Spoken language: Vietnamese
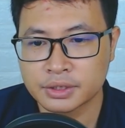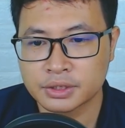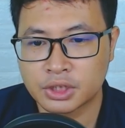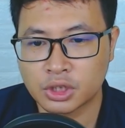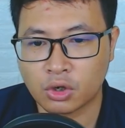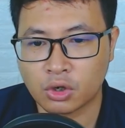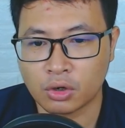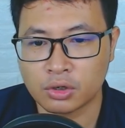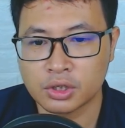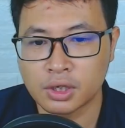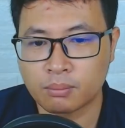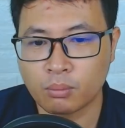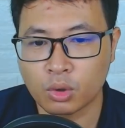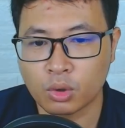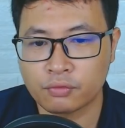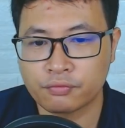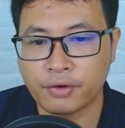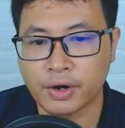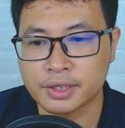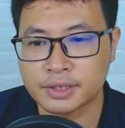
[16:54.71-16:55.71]
Chỉ còn được
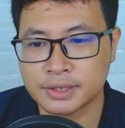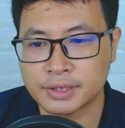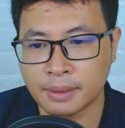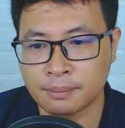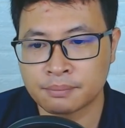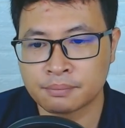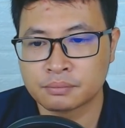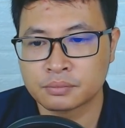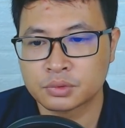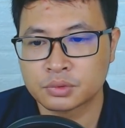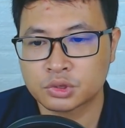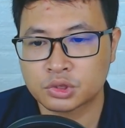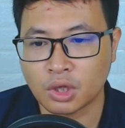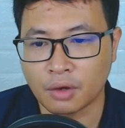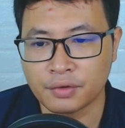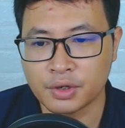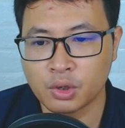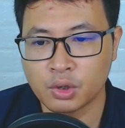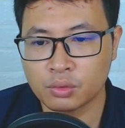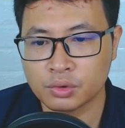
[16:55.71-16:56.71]
một phần trăm
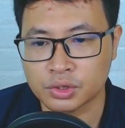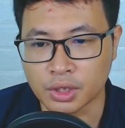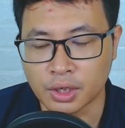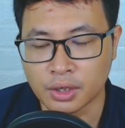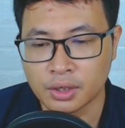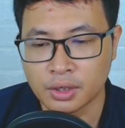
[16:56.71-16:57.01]
so với lúc xưa